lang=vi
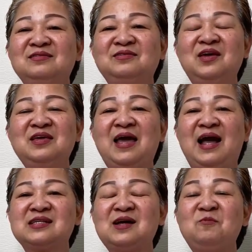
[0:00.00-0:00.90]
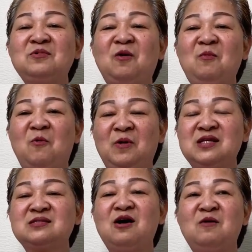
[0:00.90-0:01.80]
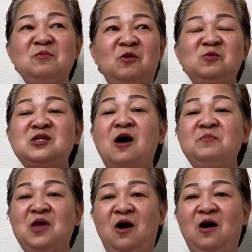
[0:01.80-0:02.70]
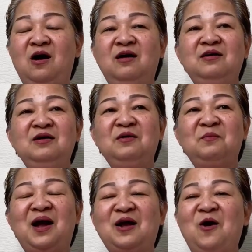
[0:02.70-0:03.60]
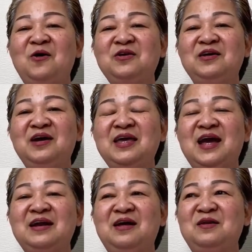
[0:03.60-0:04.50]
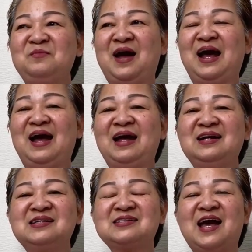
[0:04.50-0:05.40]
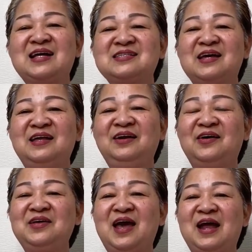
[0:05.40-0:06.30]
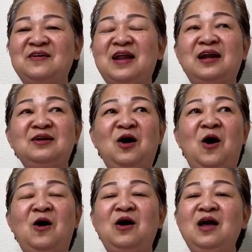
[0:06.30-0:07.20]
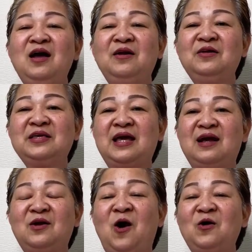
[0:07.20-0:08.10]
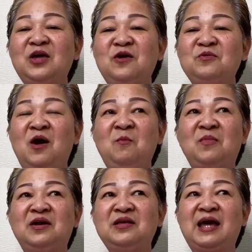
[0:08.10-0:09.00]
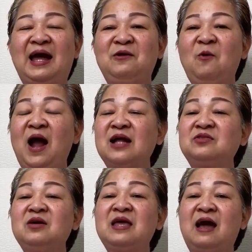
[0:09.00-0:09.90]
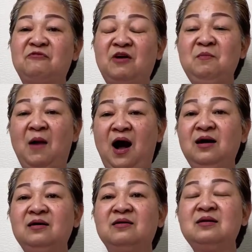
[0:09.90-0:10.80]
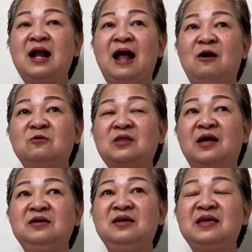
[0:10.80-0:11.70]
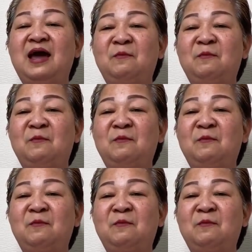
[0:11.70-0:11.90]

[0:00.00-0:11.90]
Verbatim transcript: tuyết già sống trong một cái xóm cũng xóm nhỏ mà có những cái gia đình mà hả nó sai xỉn rồi về nó đánh con nó chạy con nheo nhóc mà nó chạy qua tiếc già phải mở cửa rào tại vì nhà